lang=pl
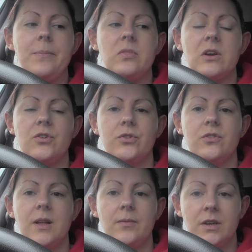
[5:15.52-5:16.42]
Także
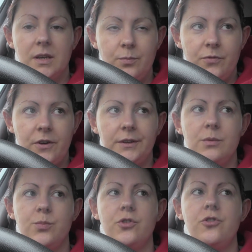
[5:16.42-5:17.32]
dostałam taki
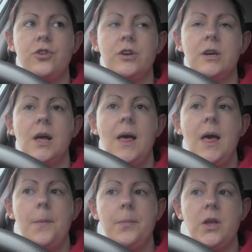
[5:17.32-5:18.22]
fajny błyszczyk
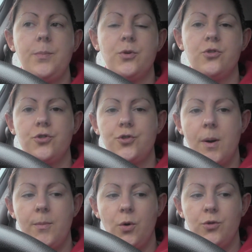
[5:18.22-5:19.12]
i
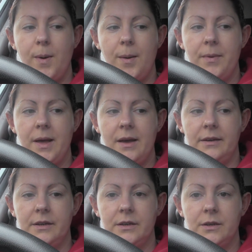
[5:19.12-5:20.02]
pożyczyłam od mamy,
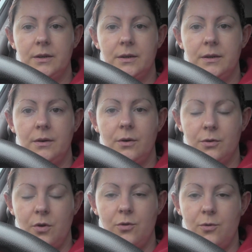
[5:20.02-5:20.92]
yy,
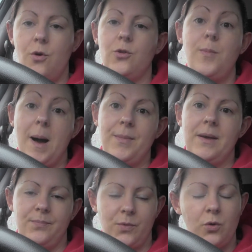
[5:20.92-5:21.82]
od, od, od
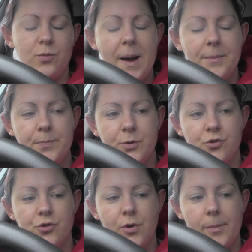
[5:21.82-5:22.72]
mamy, od mamy
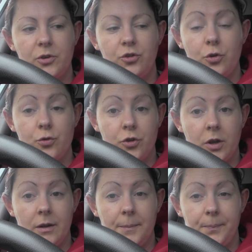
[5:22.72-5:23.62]
pożyczyłam
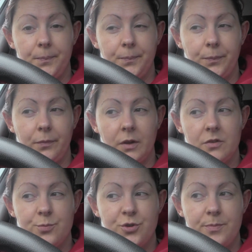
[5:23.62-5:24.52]
książkę mm,
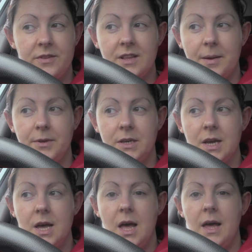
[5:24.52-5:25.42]
z przepisami
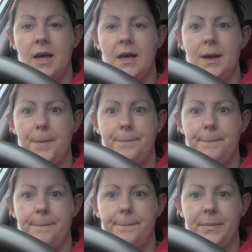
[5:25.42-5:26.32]
e,
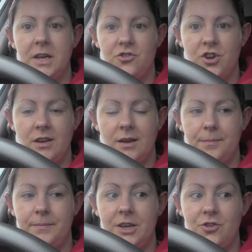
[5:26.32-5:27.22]

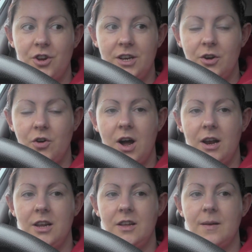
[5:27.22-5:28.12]
pieczenie, pieczenie
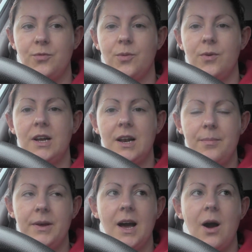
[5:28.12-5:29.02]
kochani i tam są
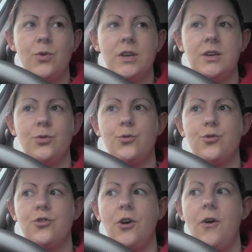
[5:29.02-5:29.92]
chleby, chałki,
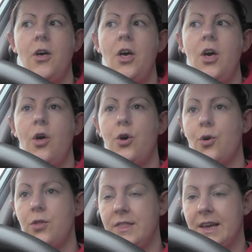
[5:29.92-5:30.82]

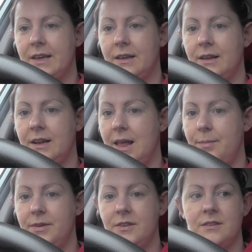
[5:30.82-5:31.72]
różnorodne
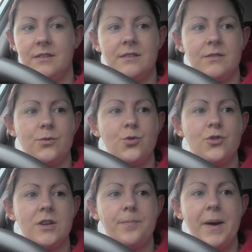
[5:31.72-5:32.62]
chleby z
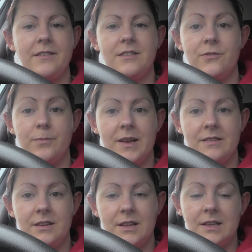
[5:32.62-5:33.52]
różnych państw,
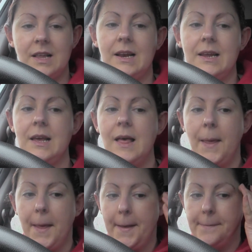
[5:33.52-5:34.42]
miast i tak dalej
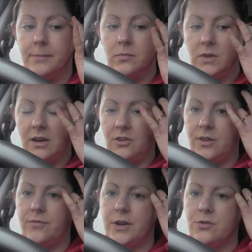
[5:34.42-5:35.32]
mm, jakaś
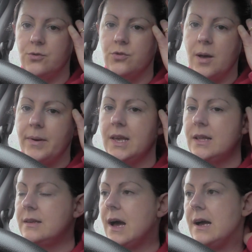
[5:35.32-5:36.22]
tam francuska
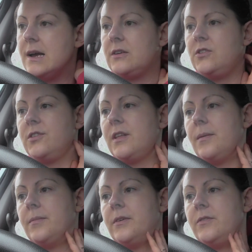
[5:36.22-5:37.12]
bagietka, jakiś
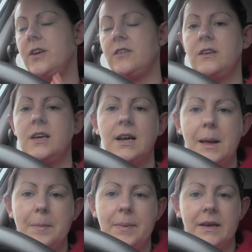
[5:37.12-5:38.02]
tam wiejski
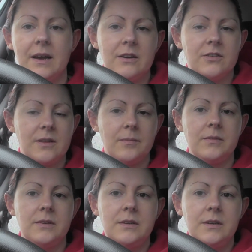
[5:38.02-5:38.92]
chlebek, jakaś tam
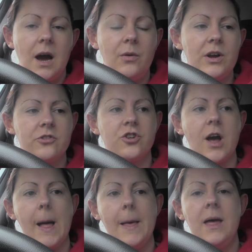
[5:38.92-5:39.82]
e,
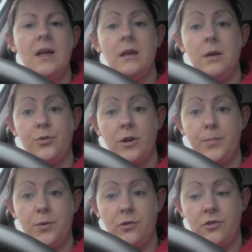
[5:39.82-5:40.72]
hałeczka i
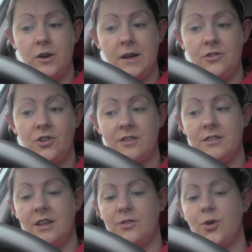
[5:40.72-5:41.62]
przepyszne
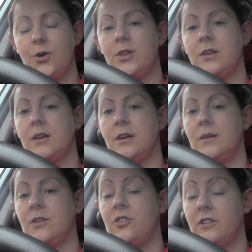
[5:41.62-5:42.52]
ciasta, torty,
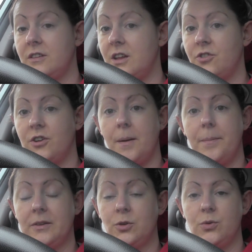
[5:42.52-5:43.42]
ciasteczka,
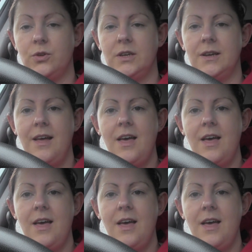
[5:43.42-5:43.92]
batony.